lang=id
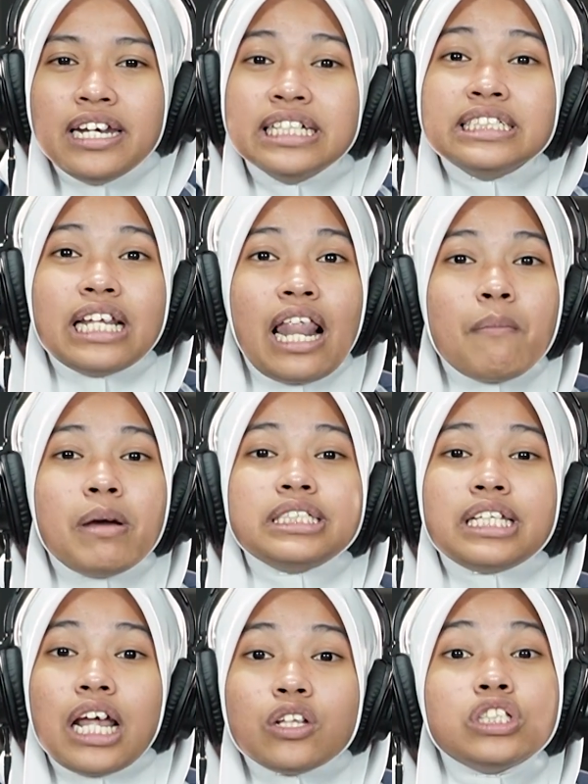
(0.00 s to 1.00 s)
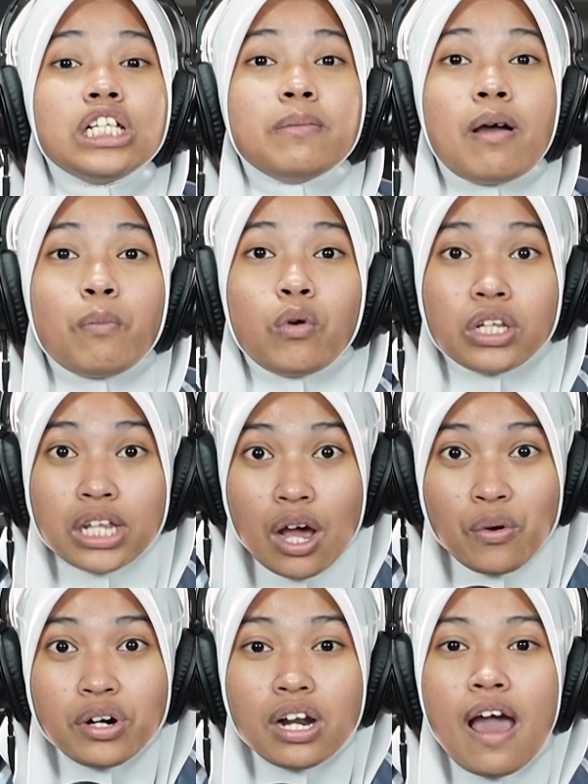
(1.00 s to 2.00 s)
dan selama 150
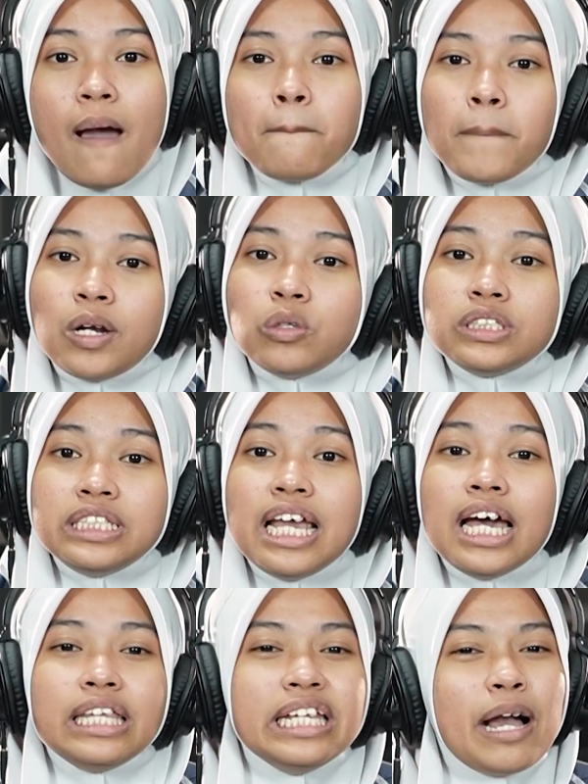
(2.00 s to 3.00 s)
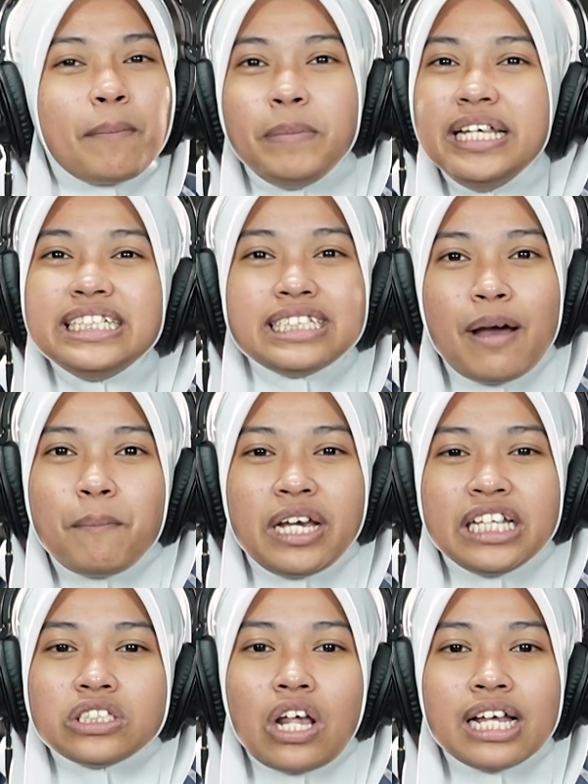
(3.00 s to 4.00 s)
tahun, manusia tidak bisa
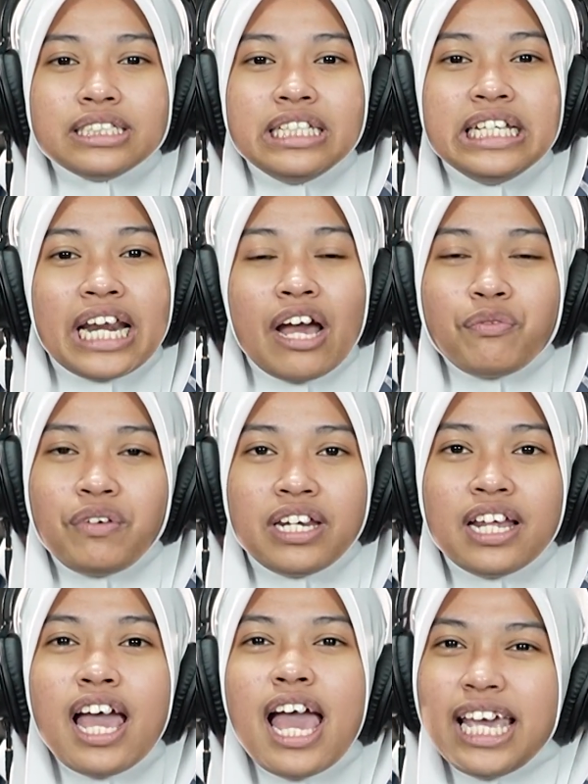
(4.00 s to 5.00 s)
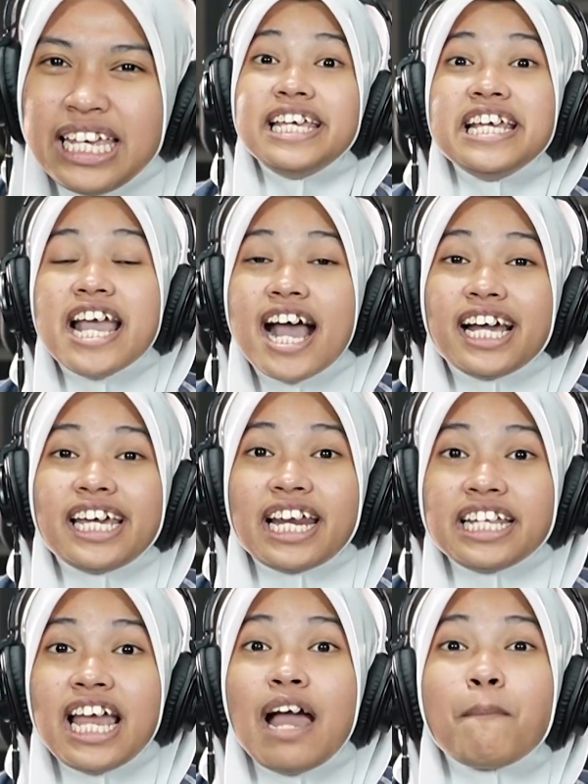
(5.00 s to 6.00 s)
mengisolasi grafin. Hingga
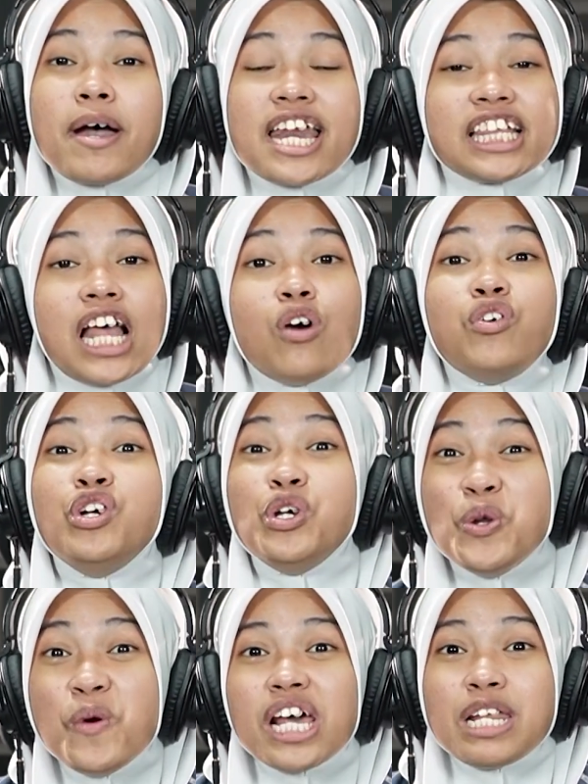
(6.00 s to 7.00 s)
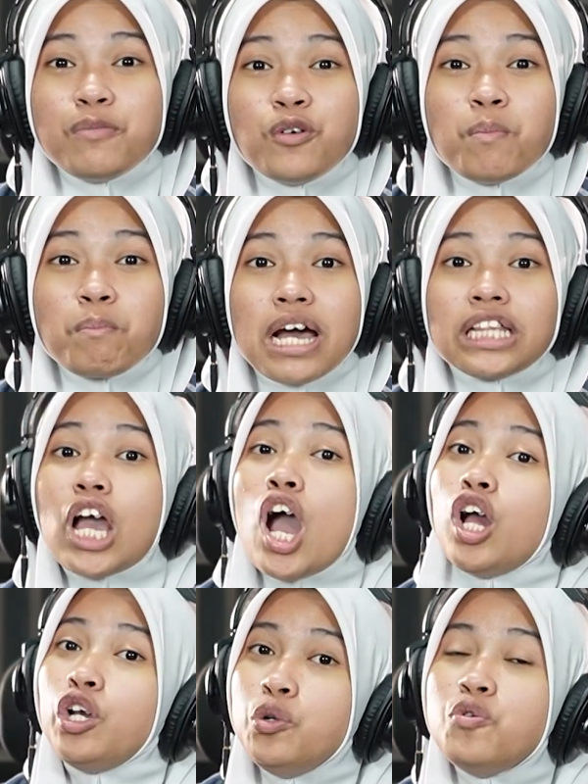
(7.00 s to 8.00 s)
akhirnya pada tahun 2004,
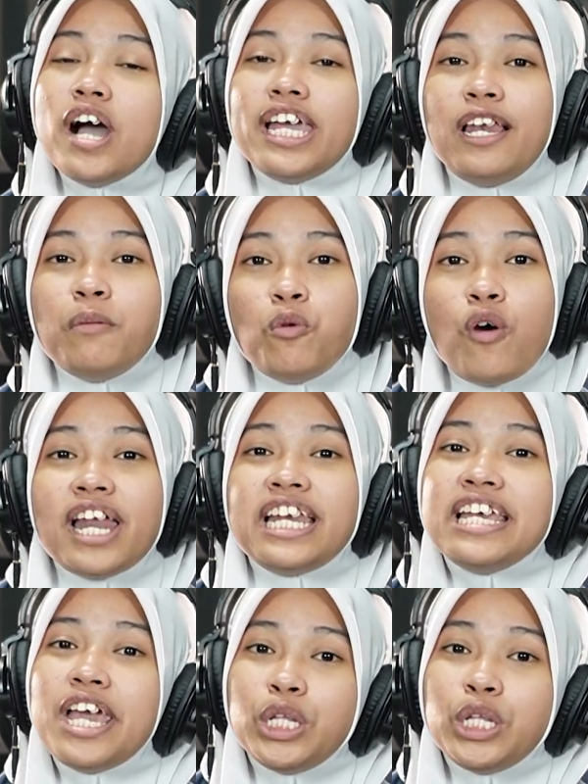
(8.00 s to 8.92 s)
dua ilmuwan